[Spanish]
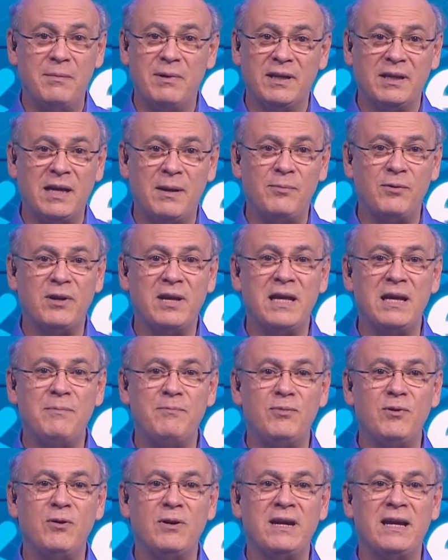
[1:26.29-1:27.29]
Es verdad, por
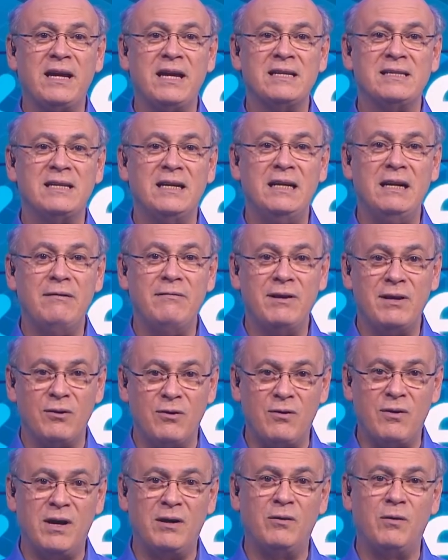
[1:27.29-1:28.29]
ejemplo, que se
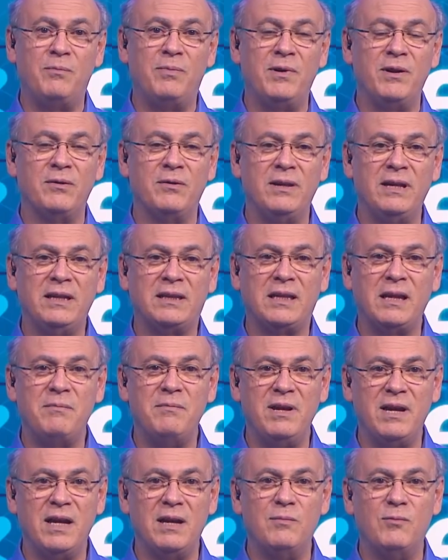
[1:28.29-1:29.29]
liberó a los periodistas
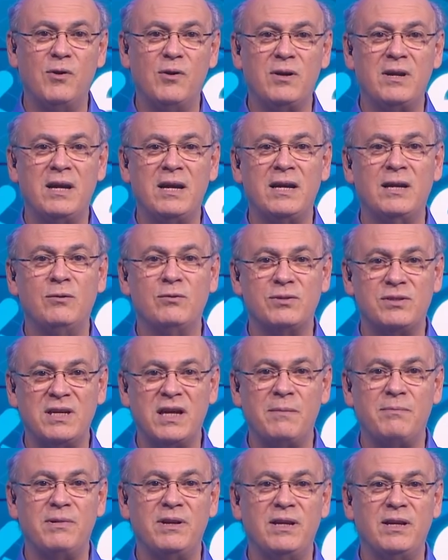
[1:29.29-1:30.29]
Miguel Mora y
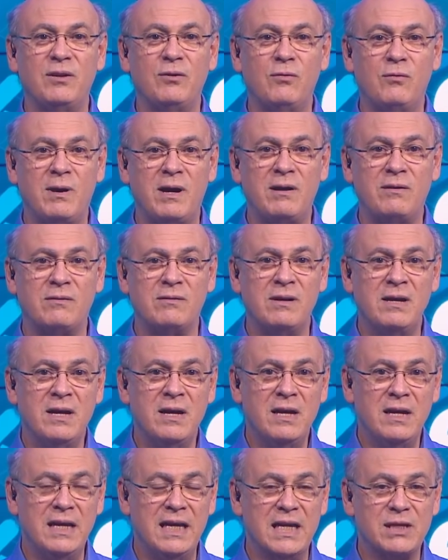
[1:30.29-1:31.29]
Lucía Pinedo Ubao,
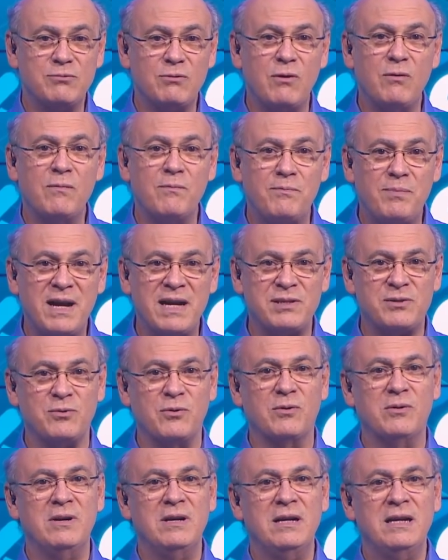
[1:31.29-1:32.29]
y eso es un
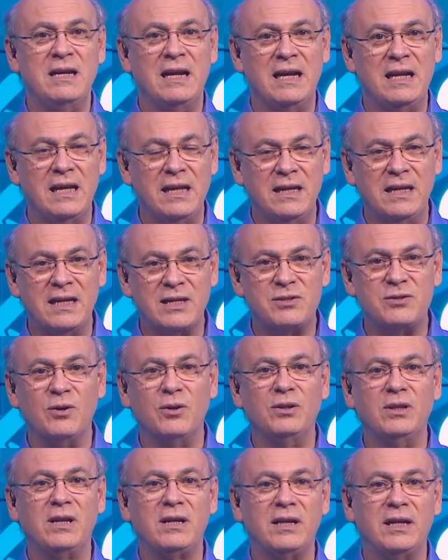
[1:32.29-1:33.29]
paso en la
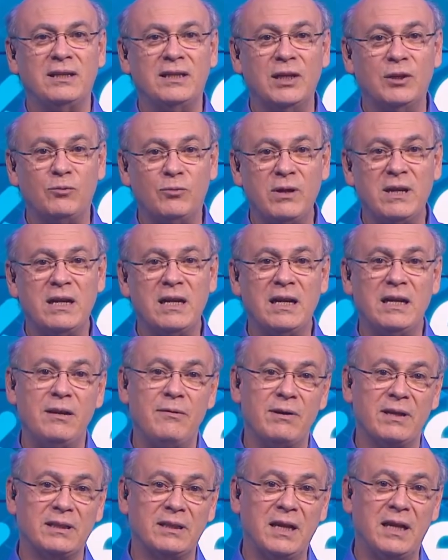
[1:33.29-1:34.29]
dirección de restituir la
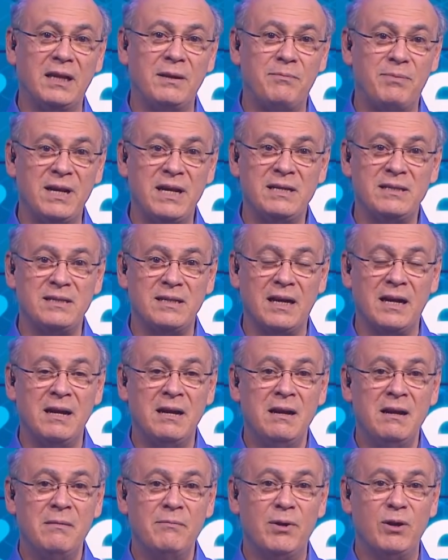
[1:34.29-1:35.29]
libertad de prensa,
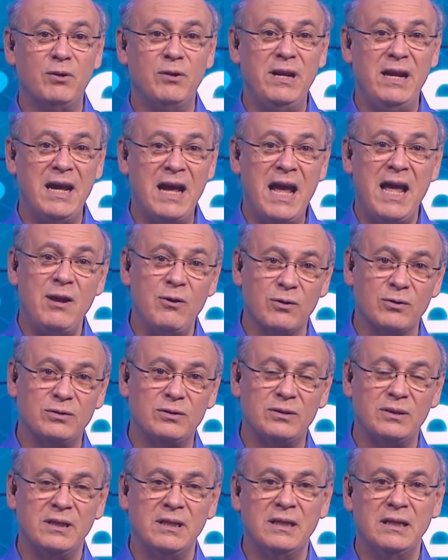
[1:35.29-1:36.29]
pero ni
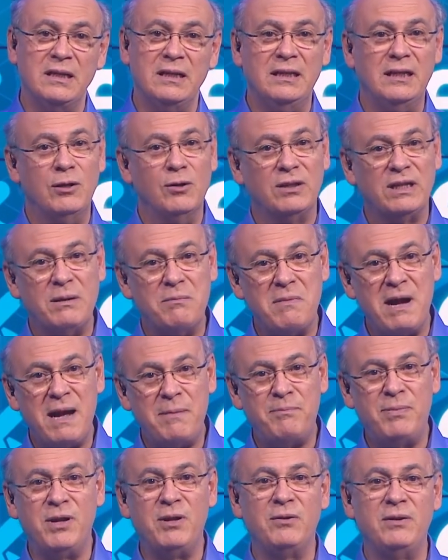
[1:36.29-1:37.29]
ellos ni los
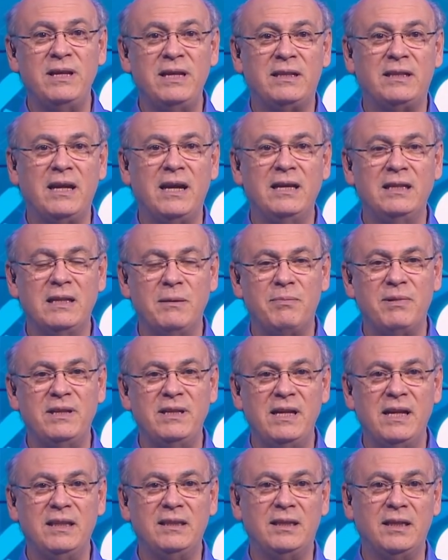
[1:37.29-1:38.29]
demás periodistas
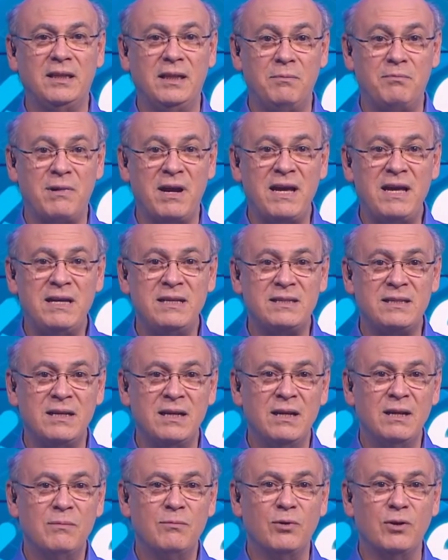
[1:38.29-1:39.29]
independientes del
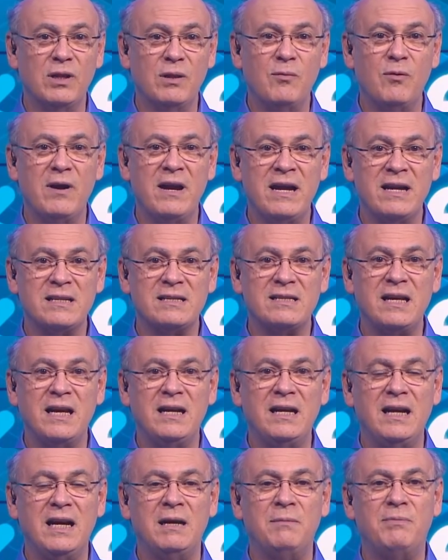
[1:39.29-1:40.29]
país podemos
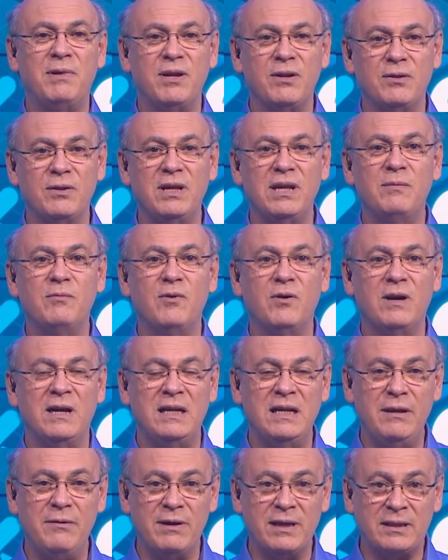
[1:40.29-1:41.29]
ejercer el periodismo
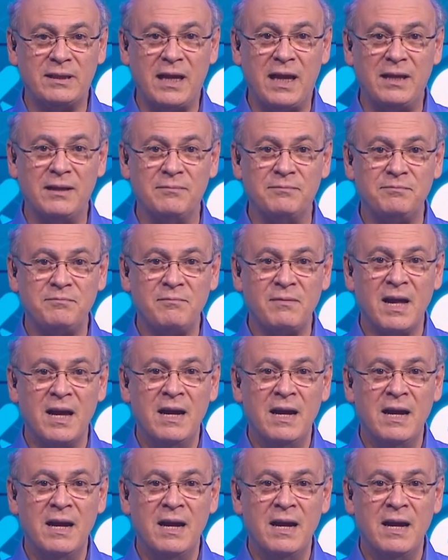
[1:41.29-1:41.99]
en libertad.